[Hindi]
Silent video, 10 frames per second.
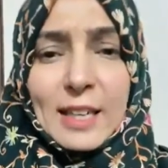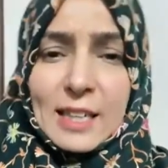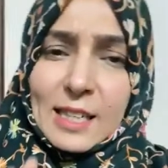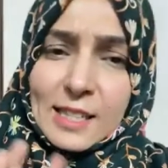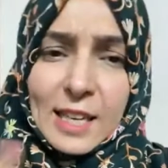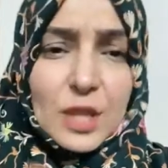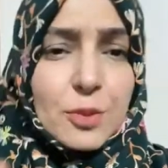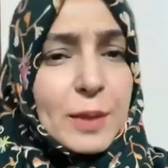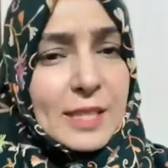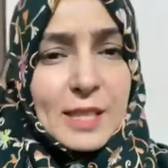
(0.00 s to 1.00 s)
लेकिन इस एज
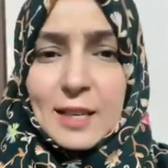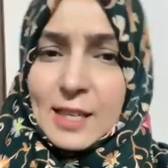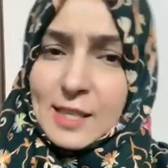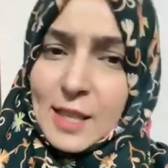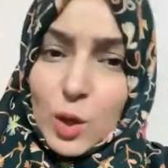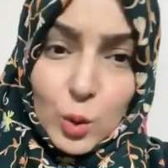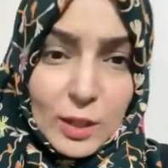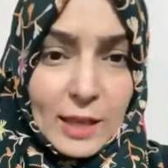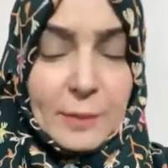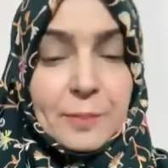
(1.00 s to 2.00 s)
में इंसान ऐसा
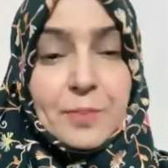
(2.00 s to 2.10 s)
होता है